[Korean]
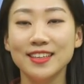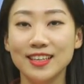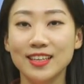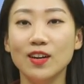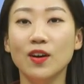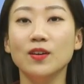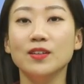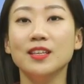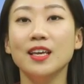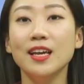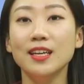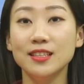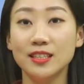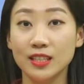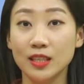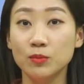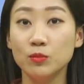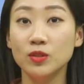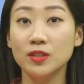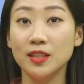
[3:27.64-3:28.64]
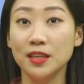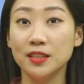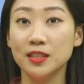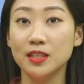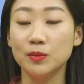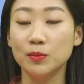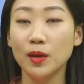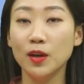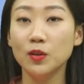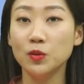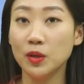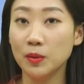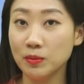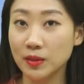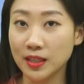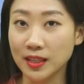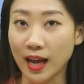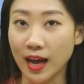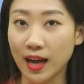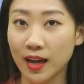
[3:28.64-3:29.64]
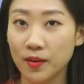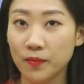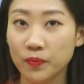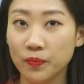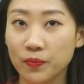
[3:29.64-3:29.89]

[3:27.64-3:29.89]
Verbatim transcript: 이렇게 질문하시면 됩니다.